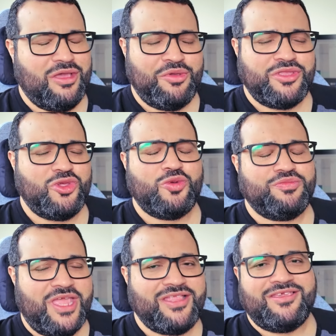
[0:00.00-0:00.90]

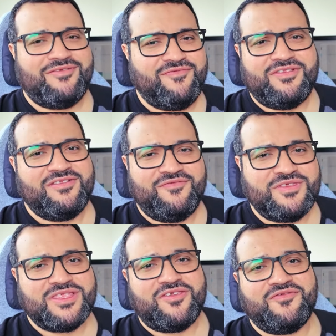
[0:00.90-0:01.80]
اوديهم تاني في
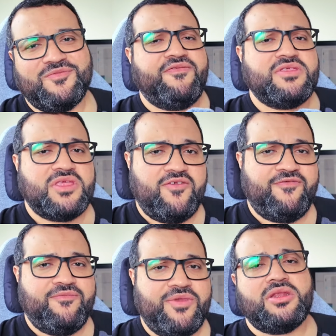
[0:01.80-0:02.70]
الصيف بعدين في
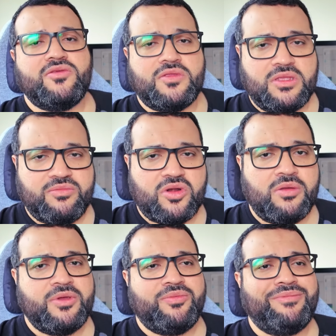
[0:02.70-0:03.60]
الصيف بيخلصوا الترم
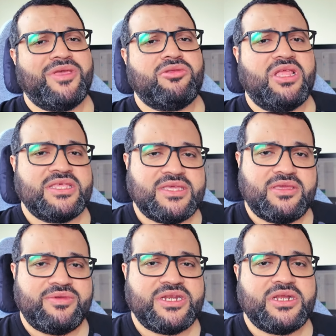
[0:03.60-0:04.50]
الرابع وبعدين بياخدوا الاجازه
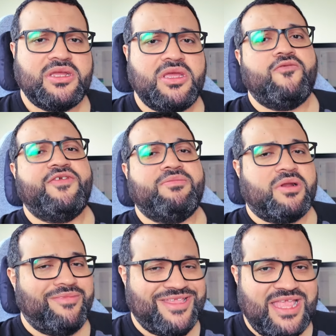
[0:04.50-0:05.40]
الكبيره بيكون في
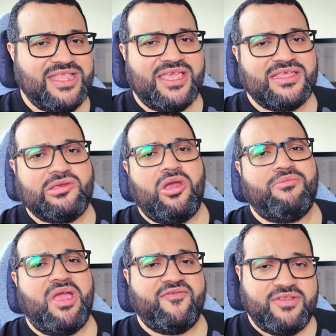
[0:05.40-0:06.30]
برامج تانية
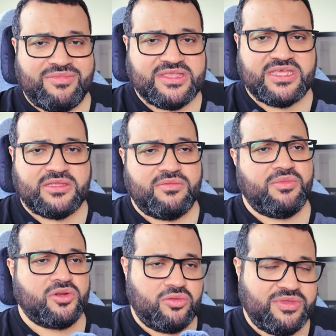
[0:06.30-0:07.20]
سواء بقى في المسجد
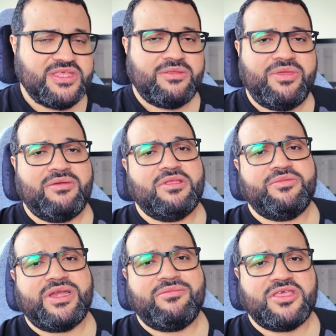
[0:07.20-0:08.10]
برضه المسجد بيعمل
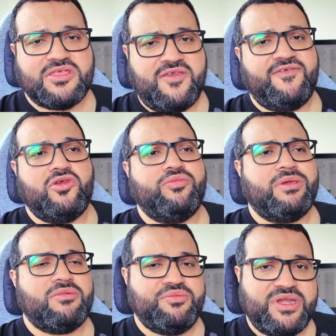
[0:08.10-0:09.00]
برنامج صيفي
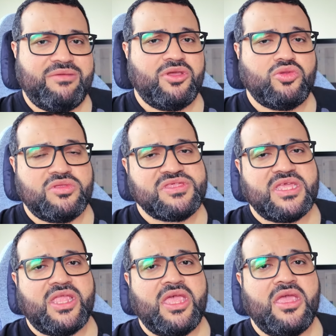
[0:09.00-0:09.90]
بيعمل برنامج طول
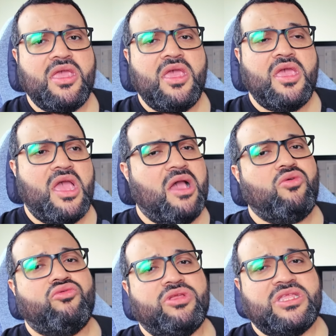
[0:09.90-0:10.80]
السنه
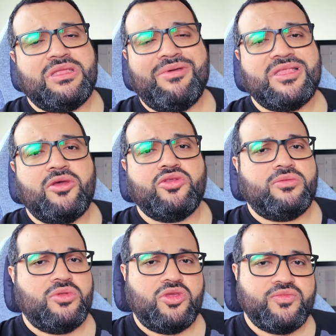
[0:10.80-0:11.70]
او ان انت بقى
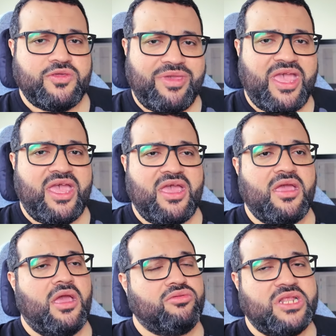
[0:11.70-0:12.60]
تاخدهم توديهم
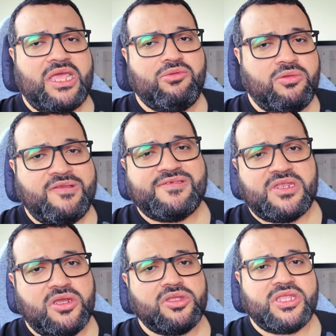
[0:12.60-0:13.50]
سباحه او تلعبهم
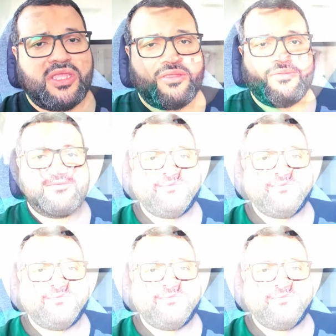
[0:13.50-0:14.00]
نفس الرياضة تاني